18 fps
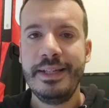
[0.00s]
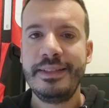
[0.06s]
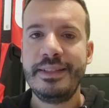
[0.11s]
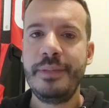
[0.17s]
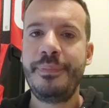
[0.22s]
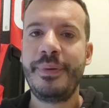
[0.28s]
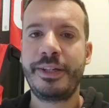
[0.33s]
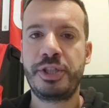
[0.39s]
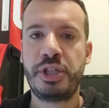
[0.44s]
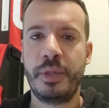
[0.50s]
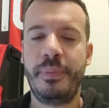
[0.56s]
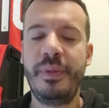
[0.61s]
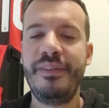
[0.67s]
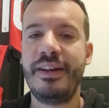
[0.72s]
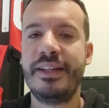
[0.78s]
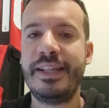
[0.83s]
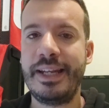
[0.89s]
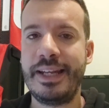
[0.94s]
Si
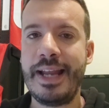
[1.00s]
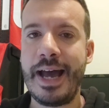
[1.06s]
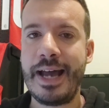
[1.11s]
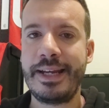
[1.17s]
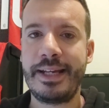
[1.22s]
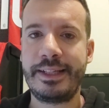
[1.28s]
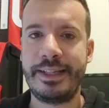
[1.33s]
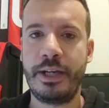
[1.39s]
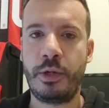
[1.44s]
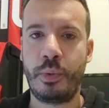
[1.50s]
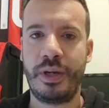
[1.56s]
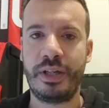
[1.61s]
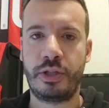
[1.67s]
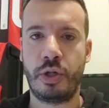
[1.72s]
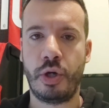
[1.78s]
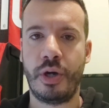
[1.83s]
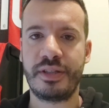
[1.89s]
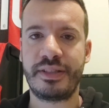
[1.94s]
percepiva nell'aria che
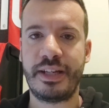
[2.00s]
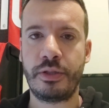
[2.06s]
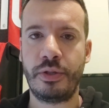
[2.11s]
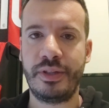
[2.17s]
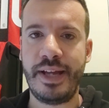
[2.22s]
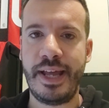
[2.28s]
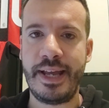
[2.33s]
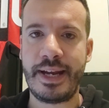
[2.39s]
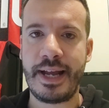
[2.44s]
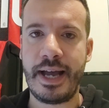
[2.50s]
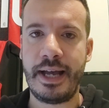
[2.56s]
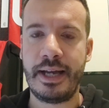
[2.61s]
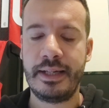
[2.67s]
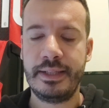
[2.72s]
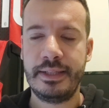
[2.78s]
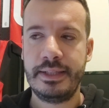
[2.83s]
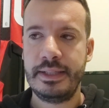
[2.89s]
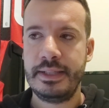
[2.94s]
qualcosa non
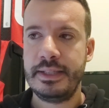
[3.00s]
era